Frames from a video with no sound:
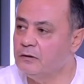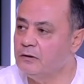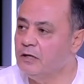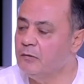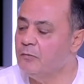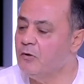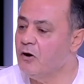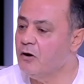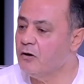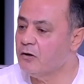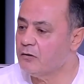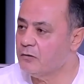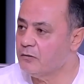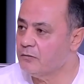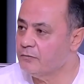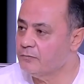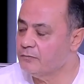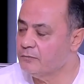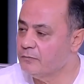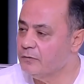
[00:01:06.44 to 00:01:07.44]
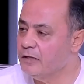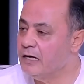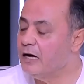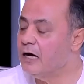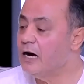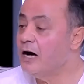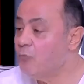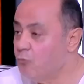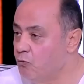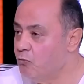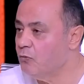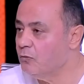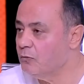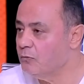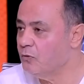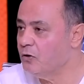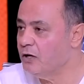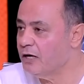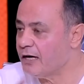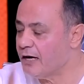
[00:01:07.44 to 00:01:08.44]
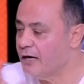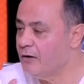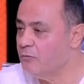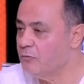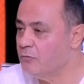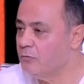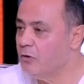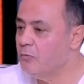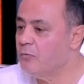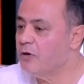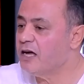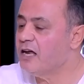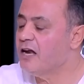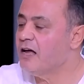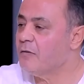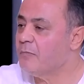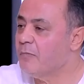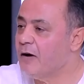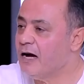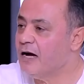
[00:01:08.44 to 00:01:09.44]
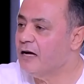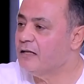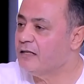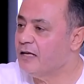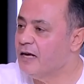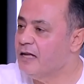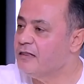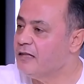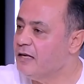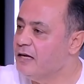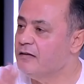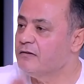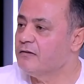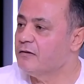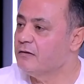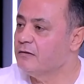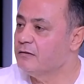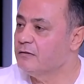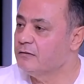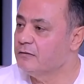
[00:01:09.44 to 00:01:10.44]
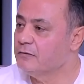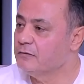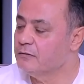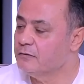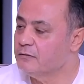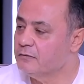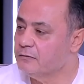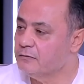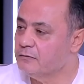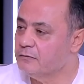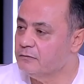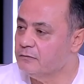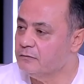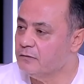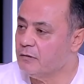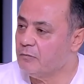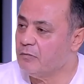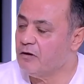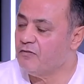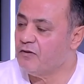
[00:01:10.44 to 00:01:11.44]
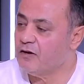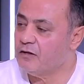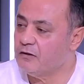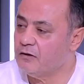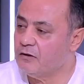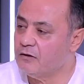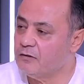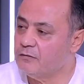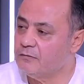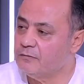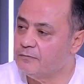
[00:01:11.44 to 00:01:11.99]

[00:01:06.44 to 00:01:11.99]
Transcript: نيمار لا او بقول لك او, أو. ما هم كده اربعه ثلاثه ثلاثه تمام أربعة في خط ظهر